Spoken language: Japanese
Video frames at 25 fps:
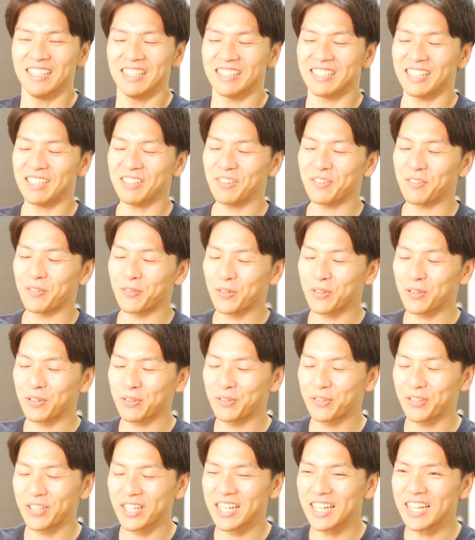なので僕
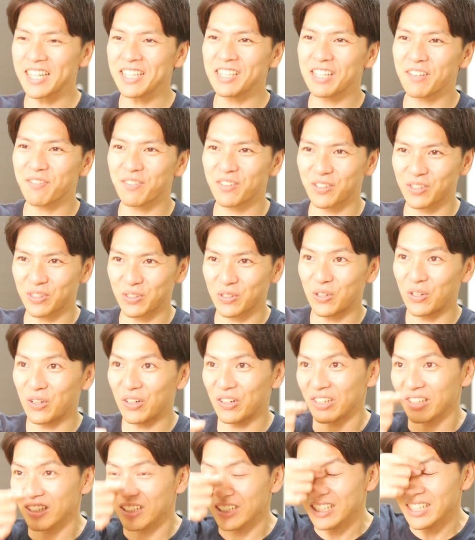振り返ってみる
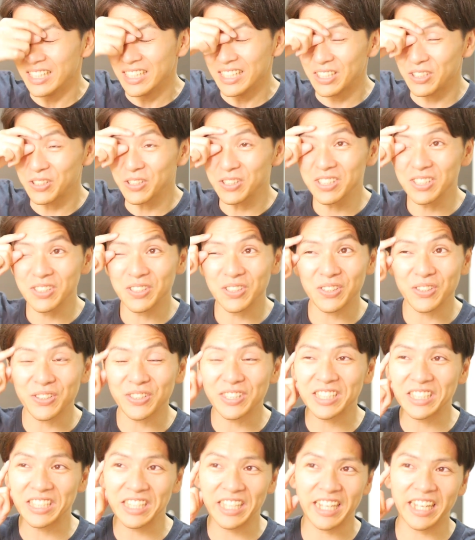と一つの
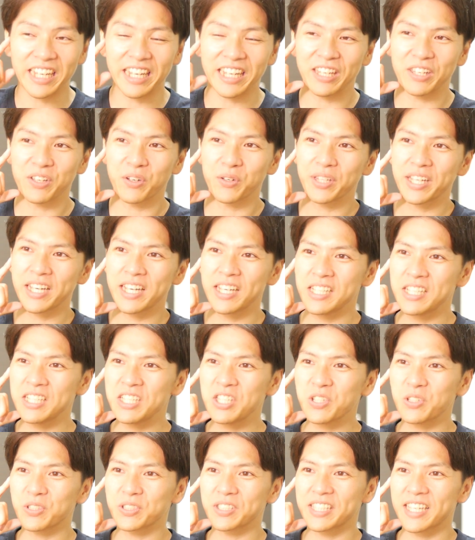土地によねん
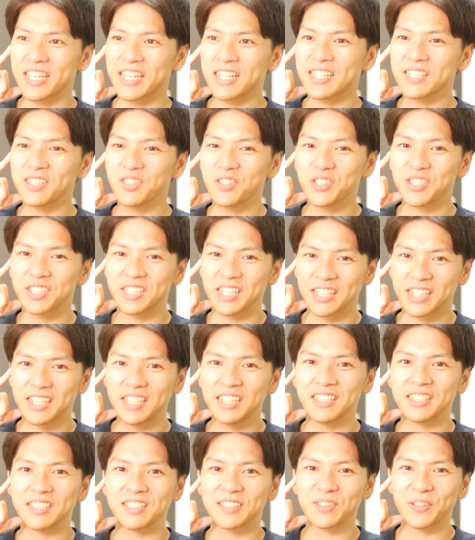以上生活して
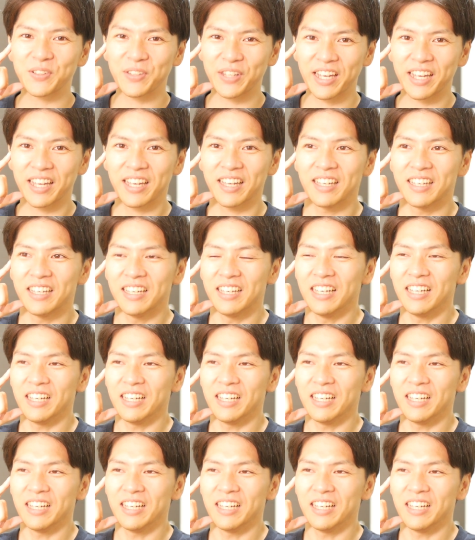ないんですよね。